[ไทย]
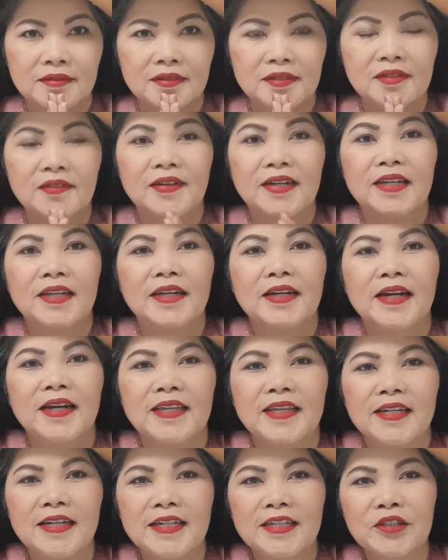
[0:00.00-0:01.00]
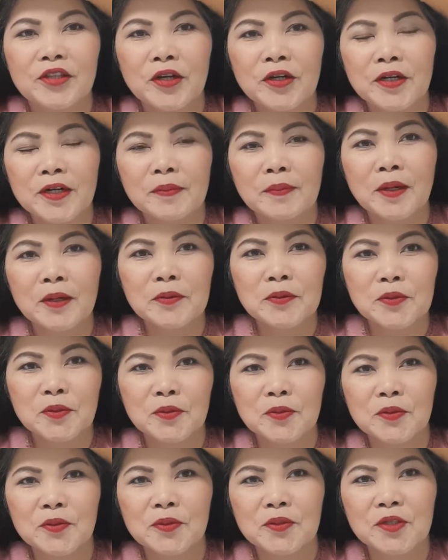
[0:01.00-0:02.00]
สวัสดีค่ะยินดีต้อนรับเข้า
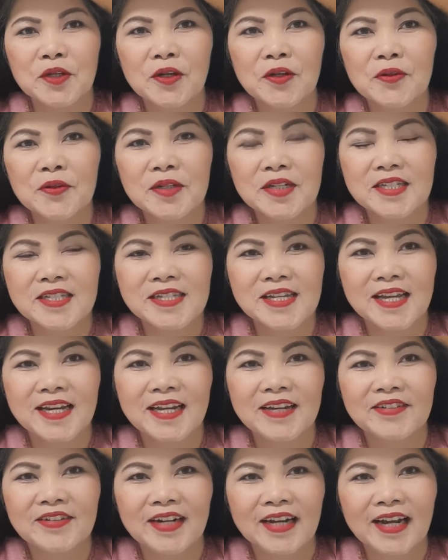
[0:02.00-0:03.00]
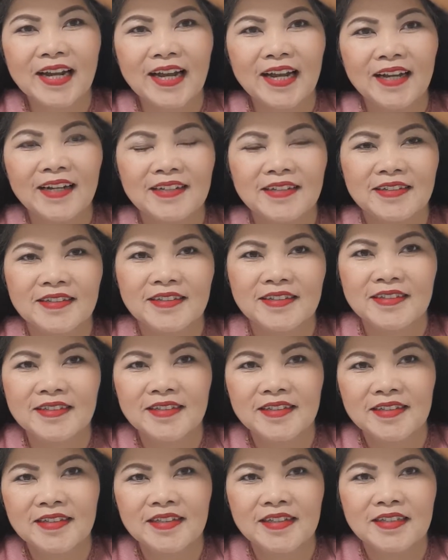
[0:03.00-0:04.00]
สู่ช่องลุนีชาแนลนะคะ
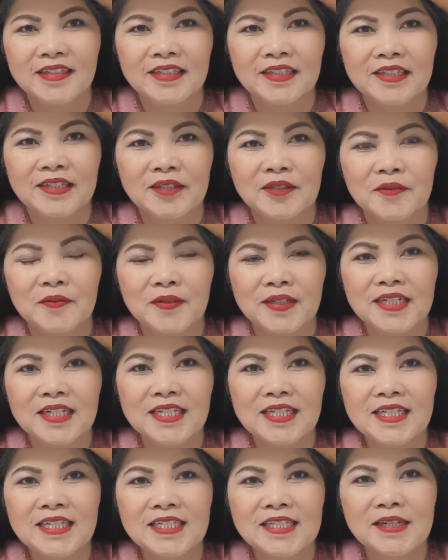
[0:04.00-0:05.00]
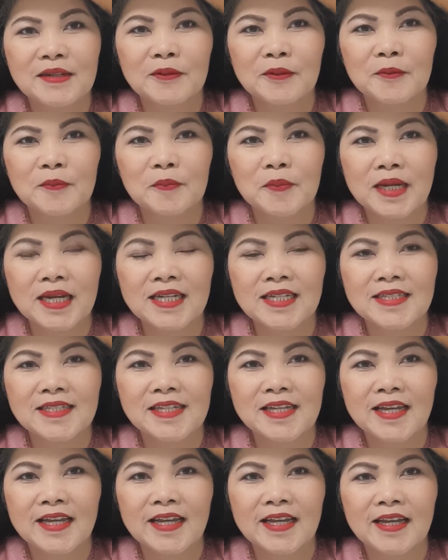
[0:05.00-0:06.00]
วันนี้จะมา
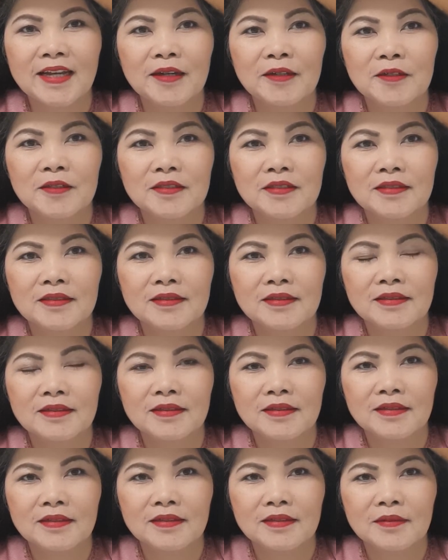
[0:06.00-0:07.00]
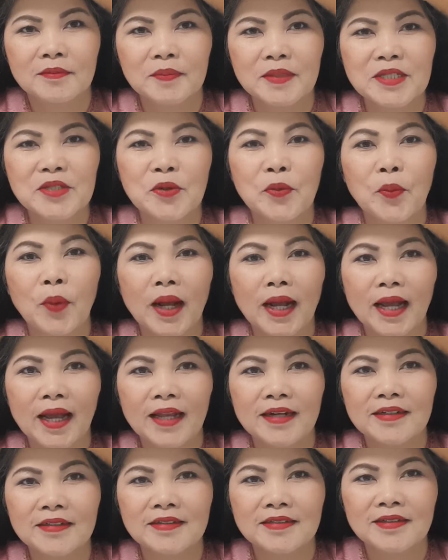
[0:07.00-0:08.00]
แชร์ประสบการ
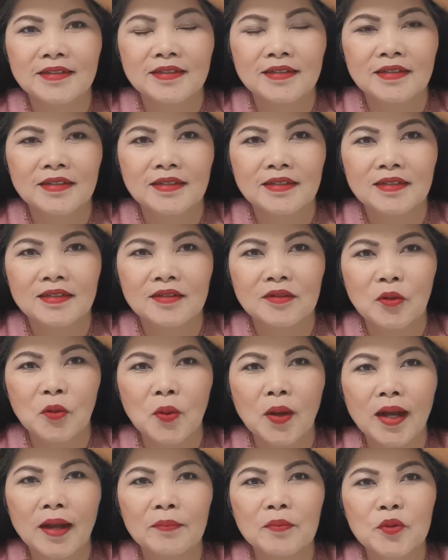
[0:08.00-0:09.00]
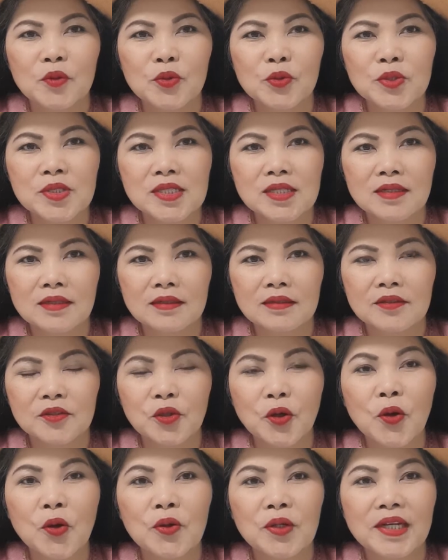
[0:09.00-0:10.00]
ณ์ ความรู้สึก
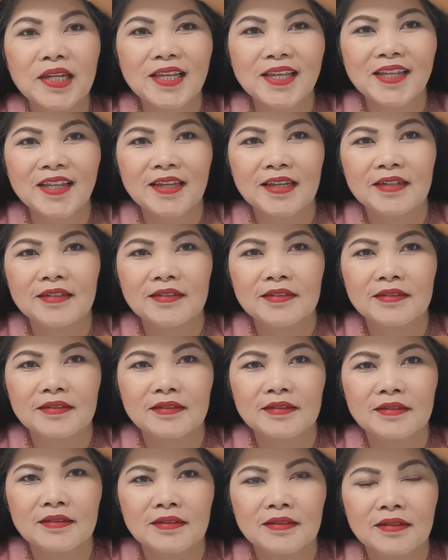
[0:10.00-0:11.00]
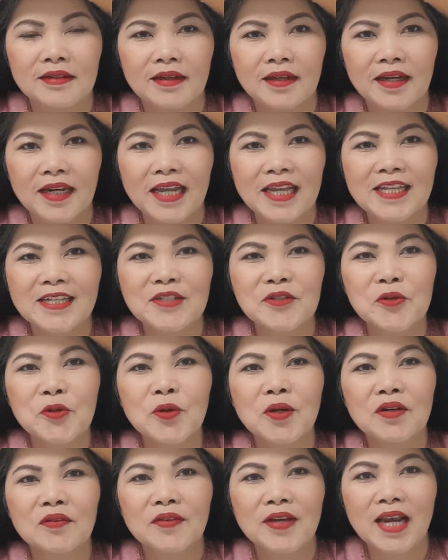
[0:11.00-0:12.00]
โชคดี ในช่
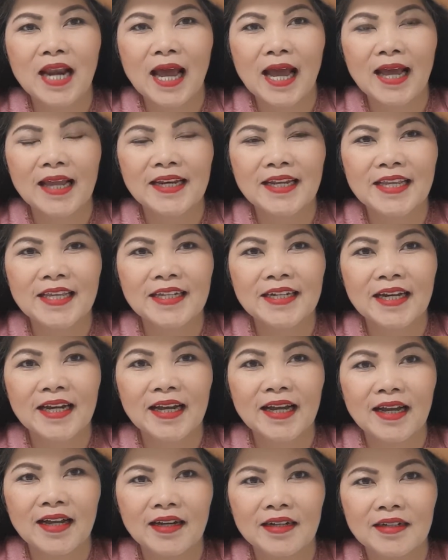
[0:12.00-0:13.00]
วงเวลานี้นะคะ